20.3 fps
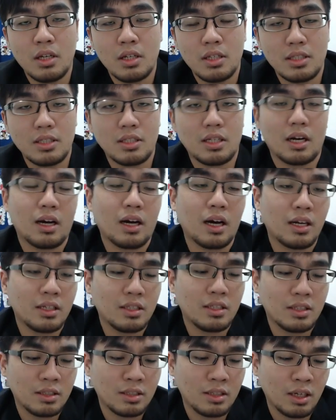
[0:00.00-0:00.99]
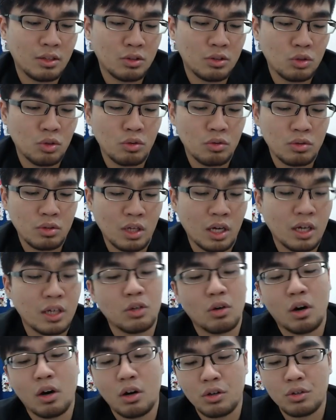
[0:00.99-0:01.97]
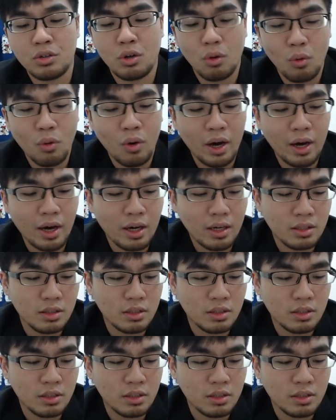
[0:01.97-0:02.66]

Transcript: 四场卡利斯当中当然有好有坏啊。